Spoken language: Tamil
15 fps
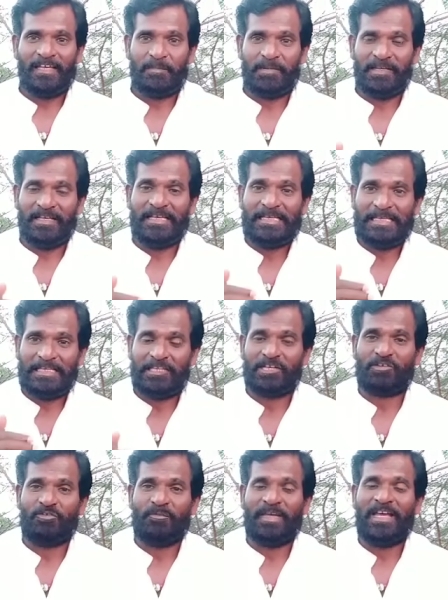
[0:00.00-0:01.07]
இப்படி
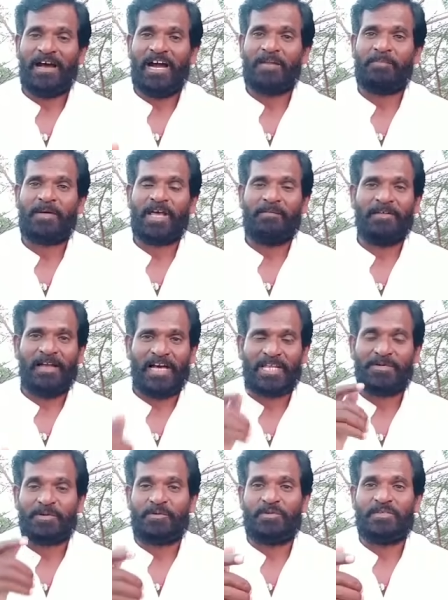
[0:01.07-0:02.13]
எதற்குமே ஆட்படாமல்
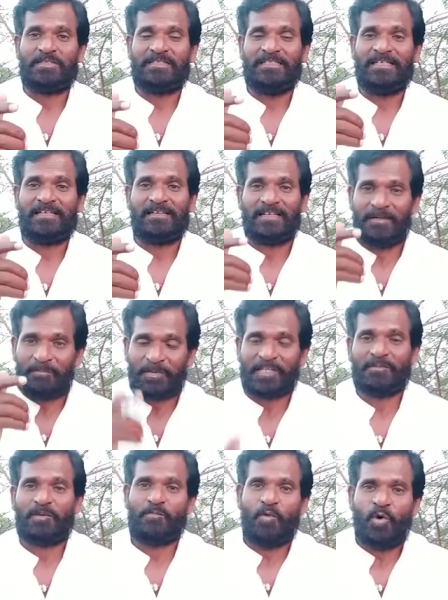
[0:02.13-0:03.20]
அறிவை கொண்டு சிந்திக்கின்ற
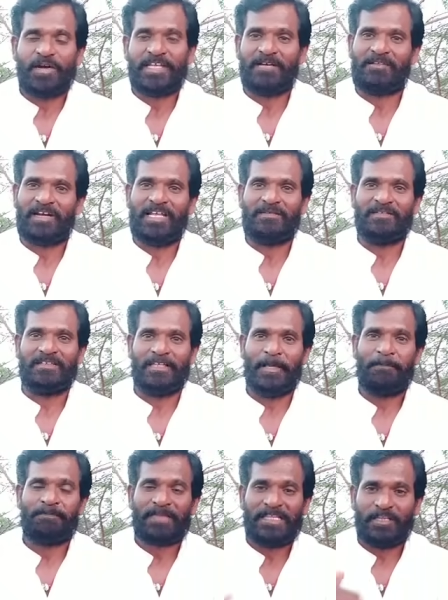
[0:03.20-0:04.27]
பிரதமர் மோடி அவர்களே வந்து
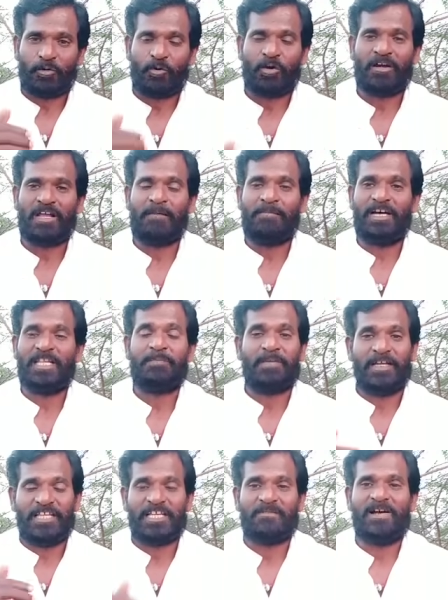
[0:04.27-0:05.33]
இந்த கொரோனா பாதிப்பு
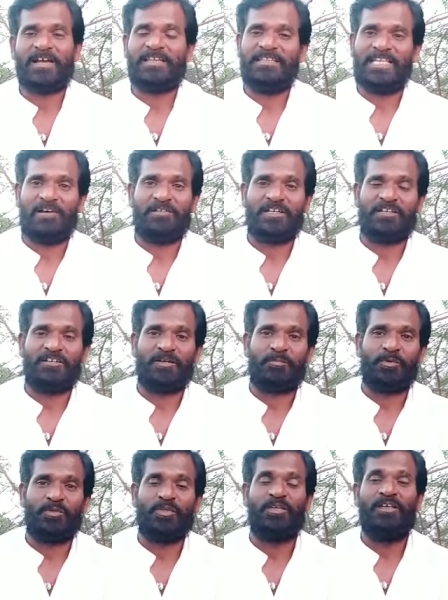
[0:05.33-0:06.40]
அதிகமாக இந்தியாவில் இருக்கின்ற
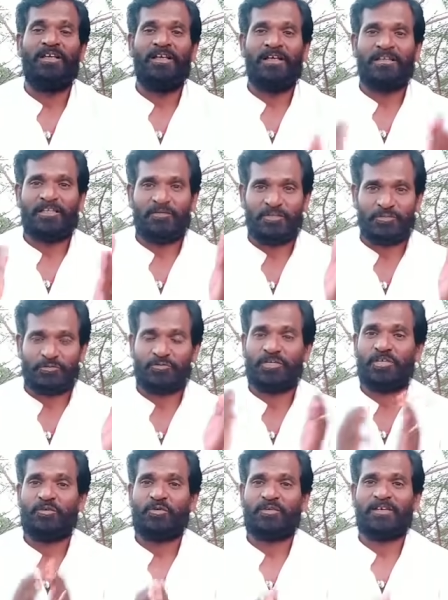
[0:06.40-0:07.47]
போது தன்னுடைய
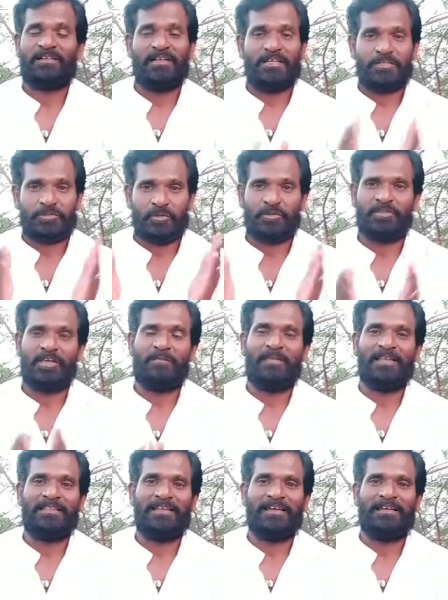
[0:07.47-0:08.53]
சுக துக்கங்கள் சொந்த
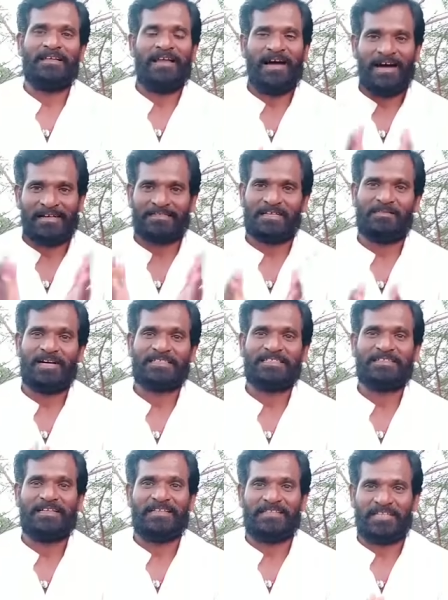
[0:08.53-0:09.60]
மந்தங்கள்
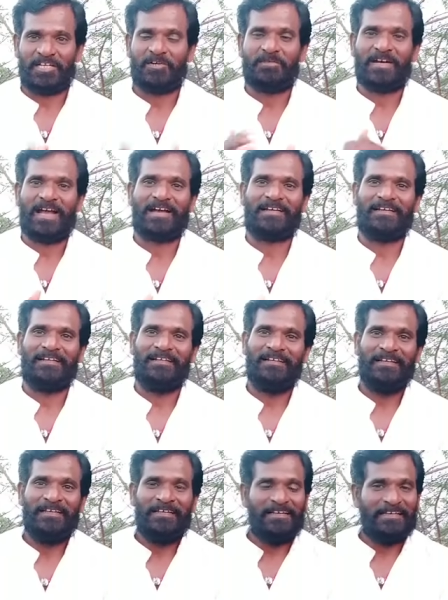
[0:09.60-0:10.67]
ஆசபாசங்கள் திருவிழாக்கள்
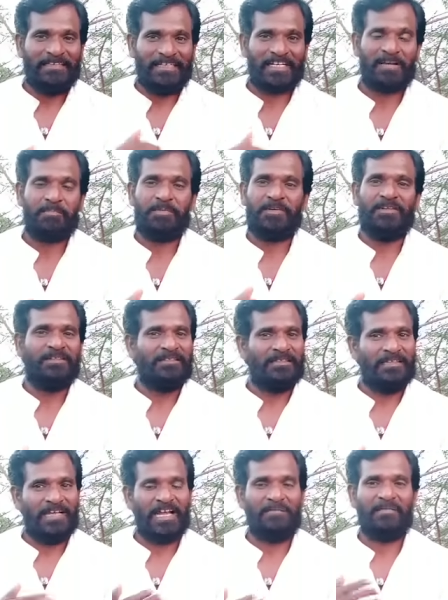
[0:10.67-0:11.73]
இறப்பு
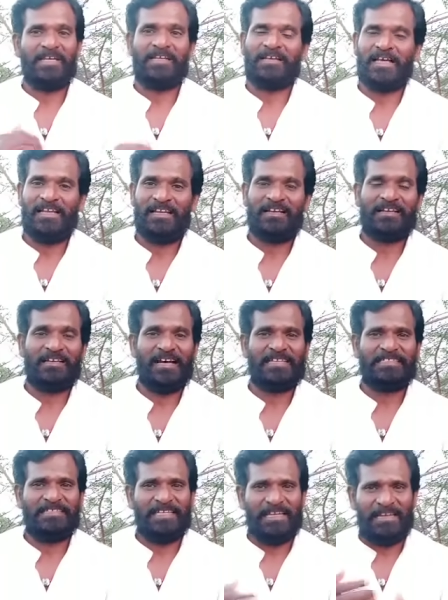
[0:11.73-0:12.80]
நன்மை கல்யாண
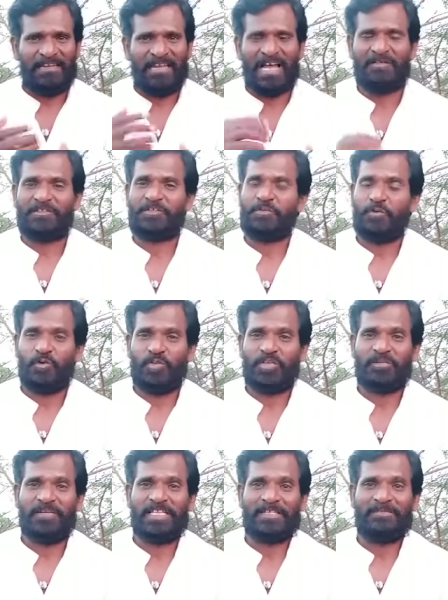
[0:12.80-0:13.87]
காட்சி எல்லாவற்றையும்
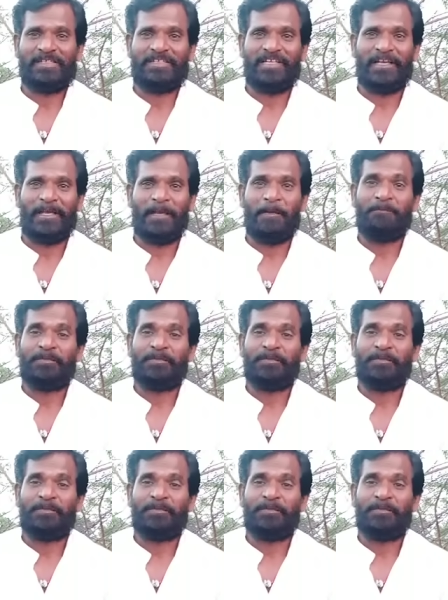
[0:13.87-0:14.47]
ஒதுக்கி வைத்துவிட்டு